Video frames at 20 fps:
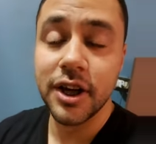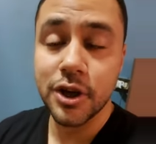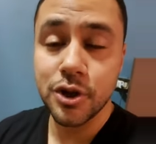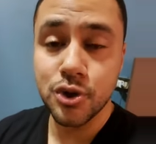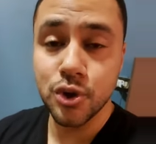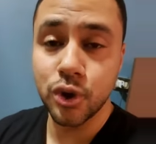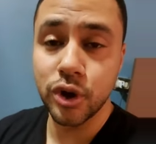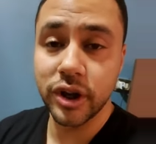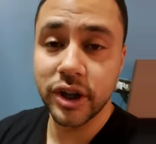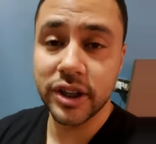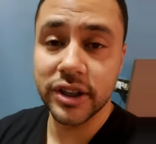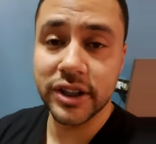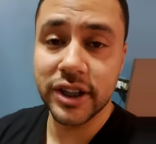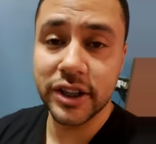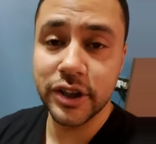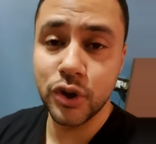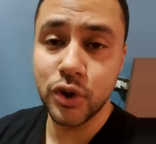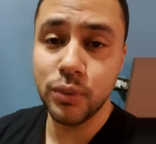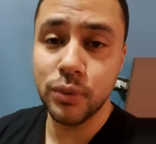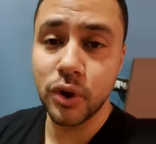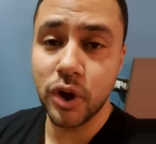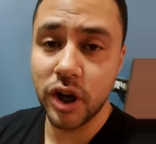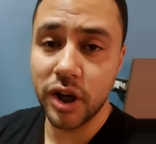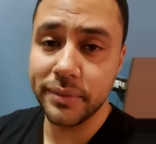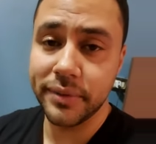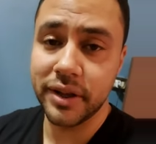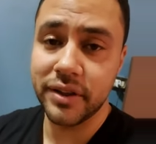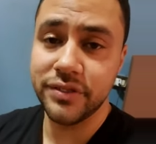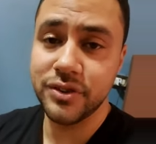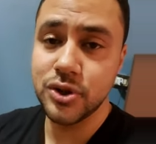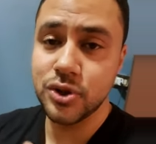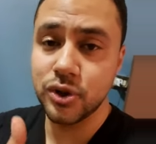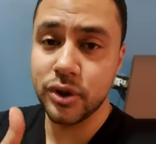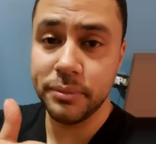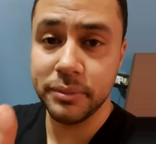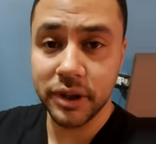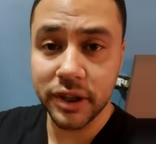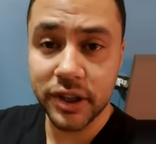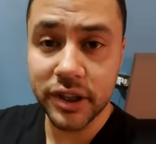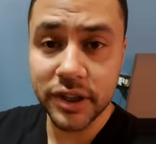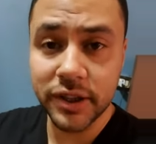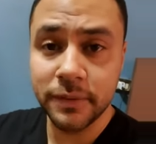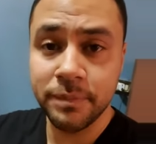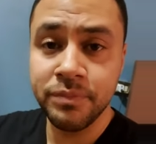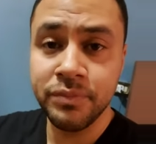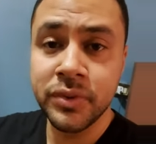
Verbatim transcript: شكرا جدا ليكم ولو عجبك الفيديو اعمل لايك